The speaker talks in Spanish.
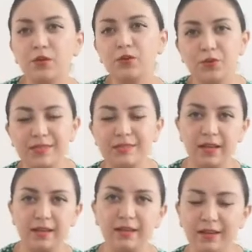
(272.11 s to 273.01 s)
Yo soy
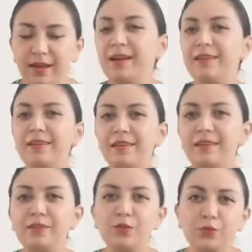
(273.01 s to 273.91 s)
Citlalia Aguilar
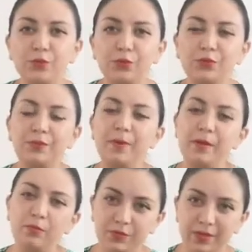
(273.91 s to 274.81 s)
y nos
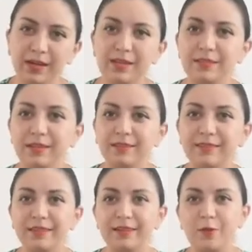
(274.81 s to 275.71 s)
vemos en la
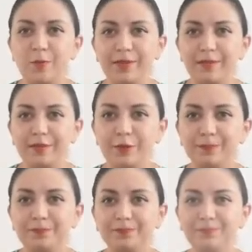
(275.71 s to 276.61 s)
siguiente
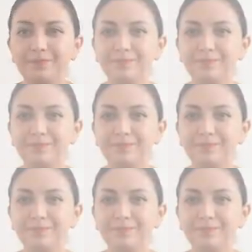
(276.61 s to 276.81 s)
recomendación.